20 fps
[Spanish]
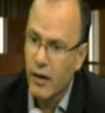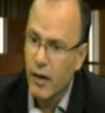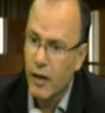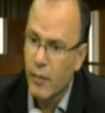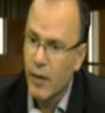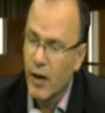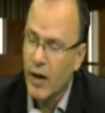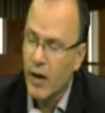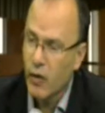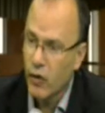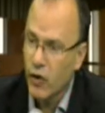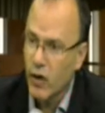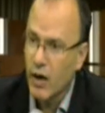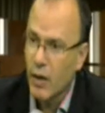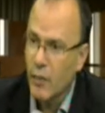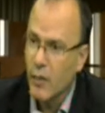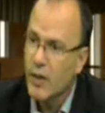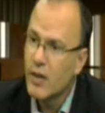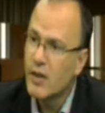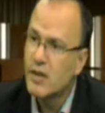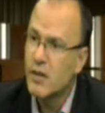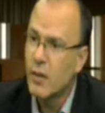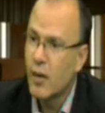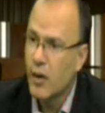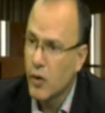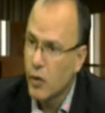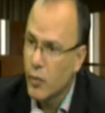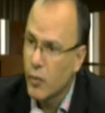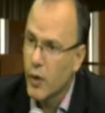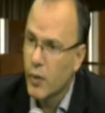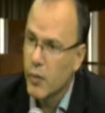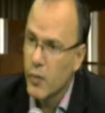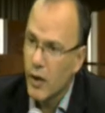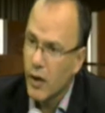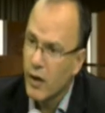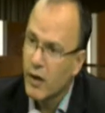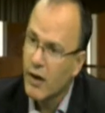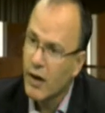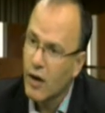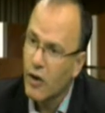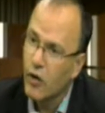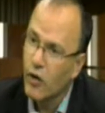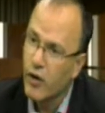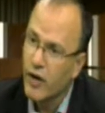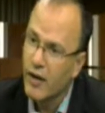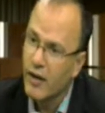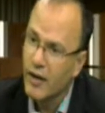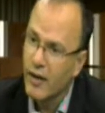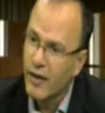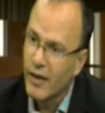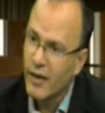que paradójicamente lleva el nombre de Miguel Ragone.